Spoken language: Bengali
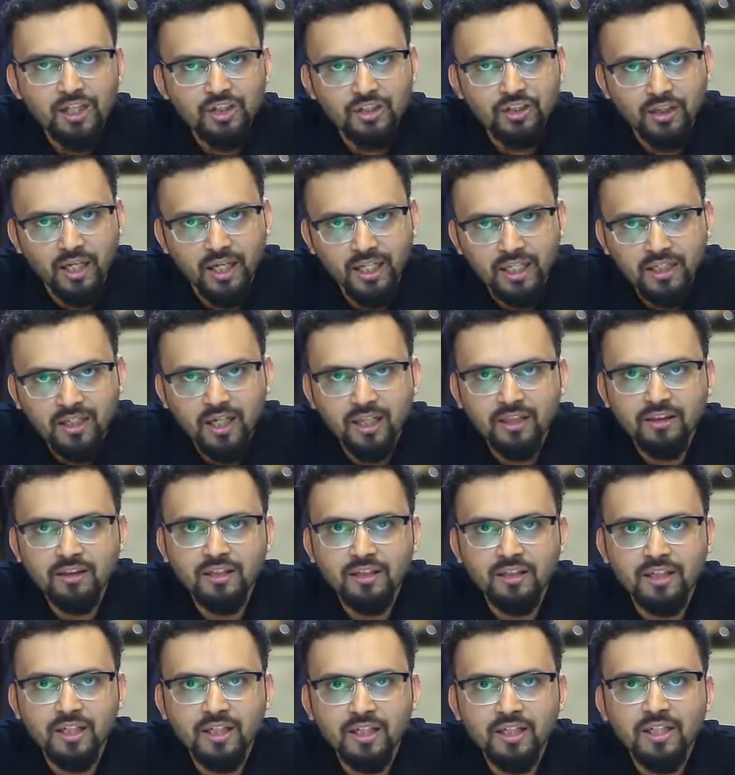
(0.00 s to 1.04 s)
সেই
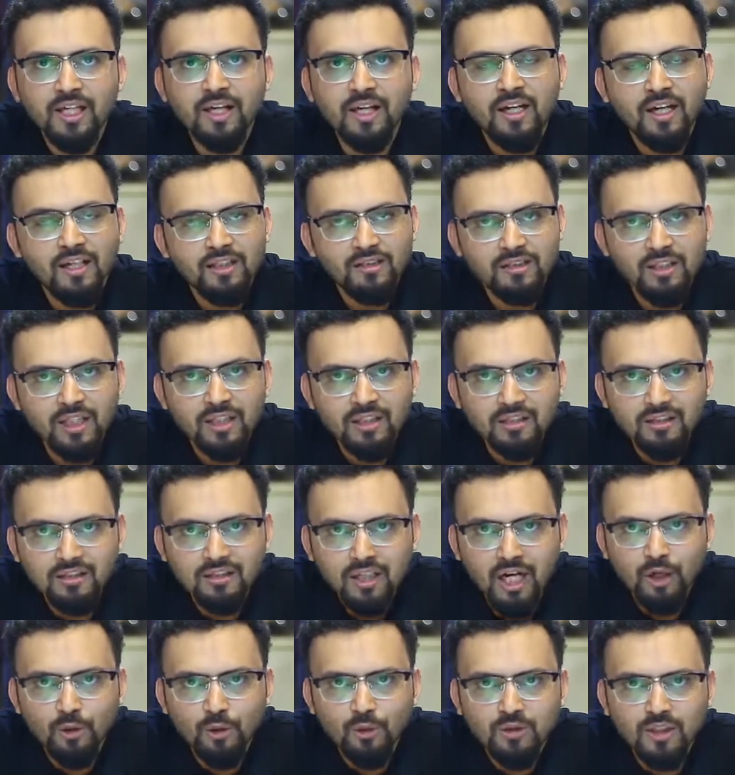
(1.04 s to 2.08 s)
ক্ষেত্রে সিক্স
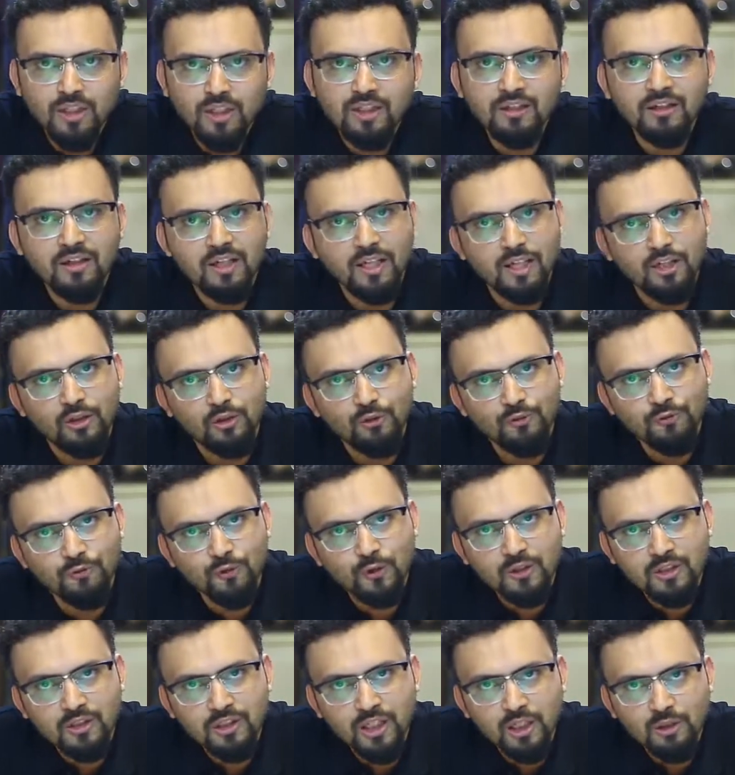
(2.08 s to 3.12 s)
থাউজেন্ড ইন্টু
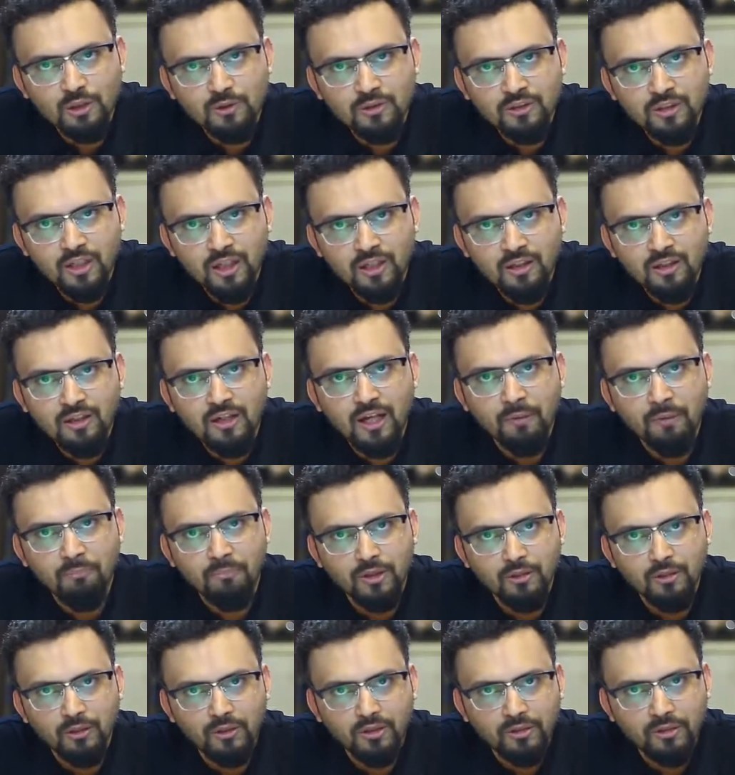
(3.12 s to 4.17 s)
ফোর থাউজেন্ড
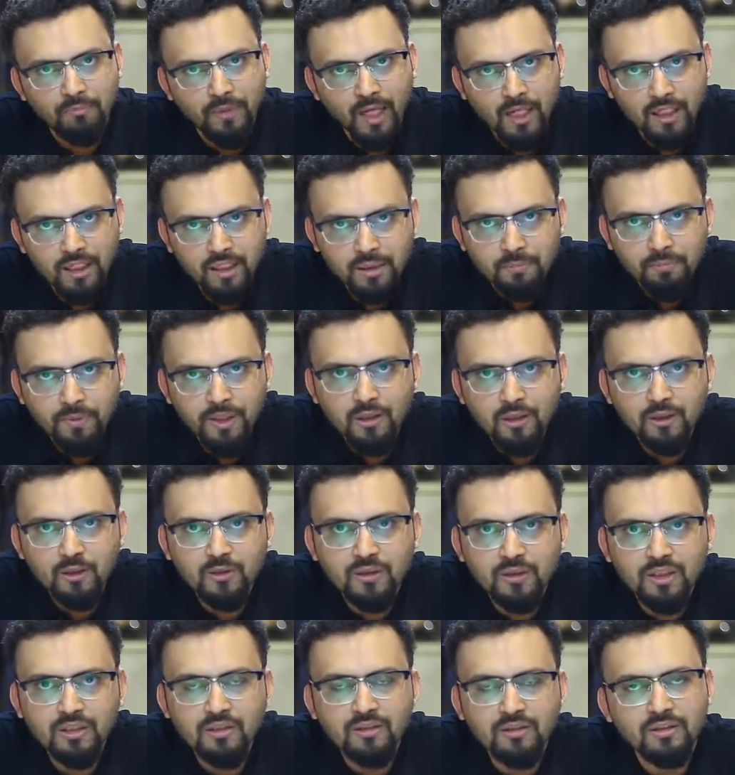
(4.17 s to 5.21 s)
আমরা যদি মাল্টিপল
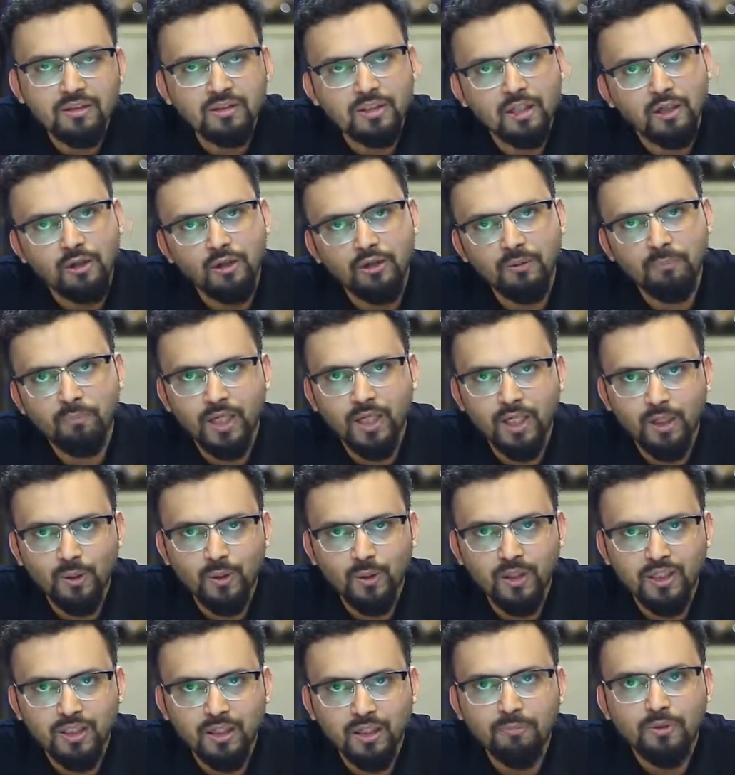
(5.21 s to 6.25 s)
করি তাহলে বের
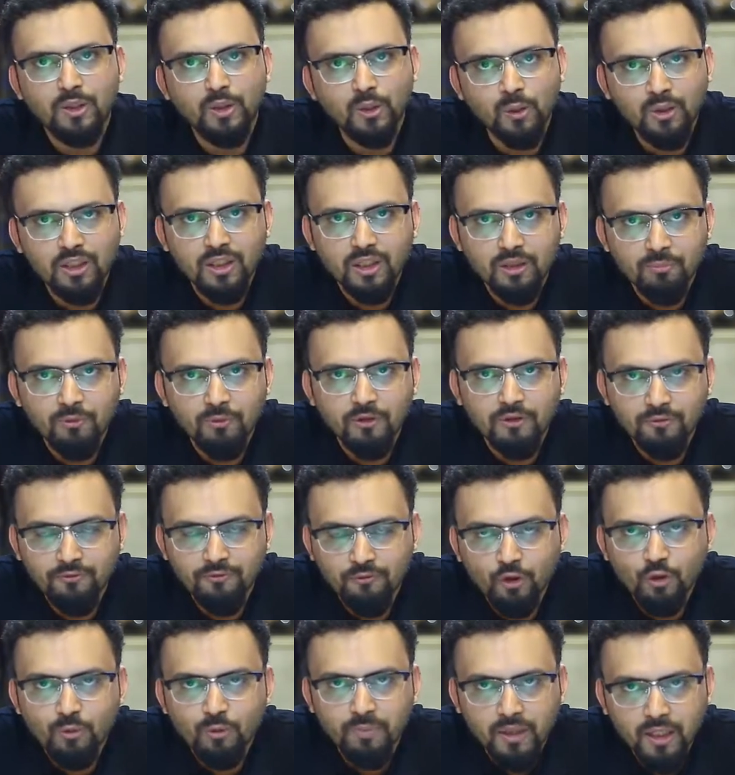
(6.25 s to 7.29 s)
হয়ে যাবে টোয়েন্টি
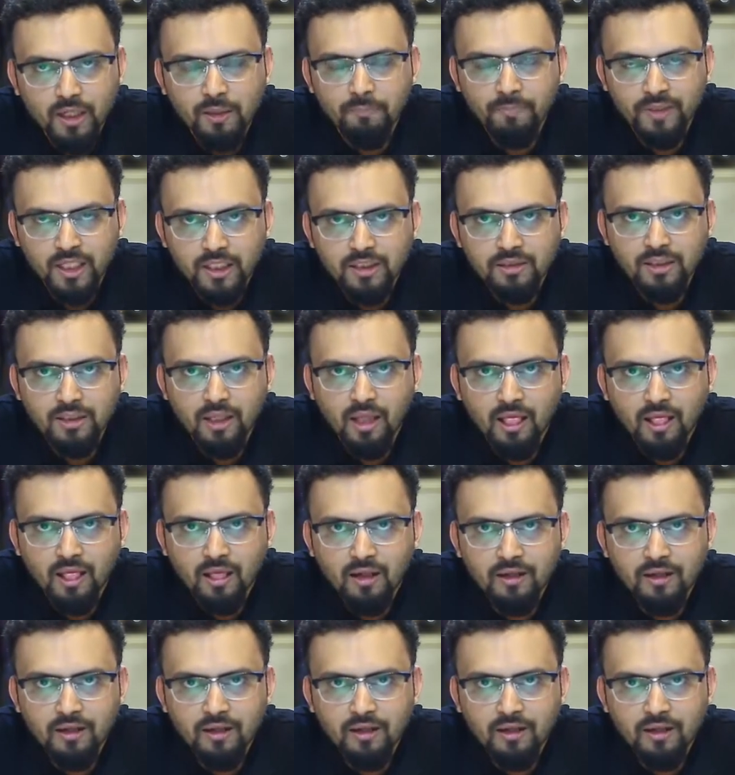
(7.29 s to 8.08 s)
ফোর মেগাপিক্সেল